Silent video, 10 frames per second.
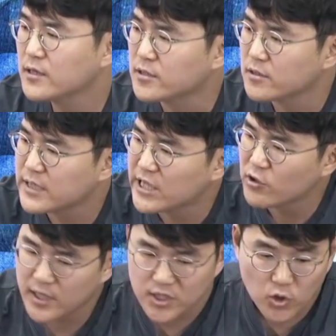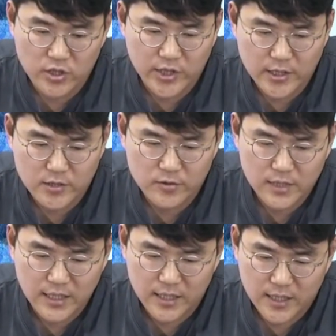그런 대인관계 적응이 되는
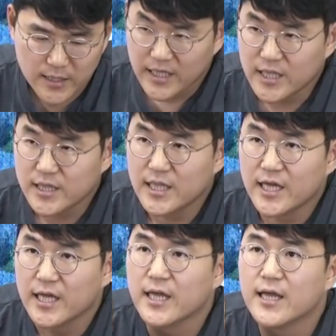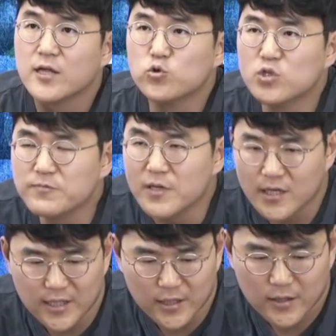건데 이때
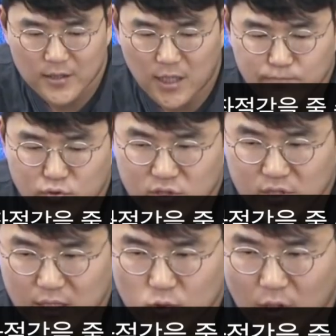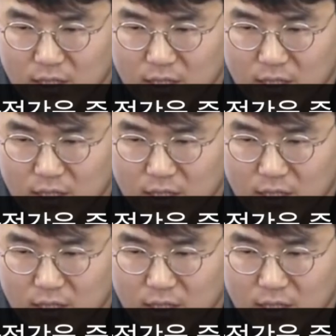조심해야 돼요. 섣부르게 또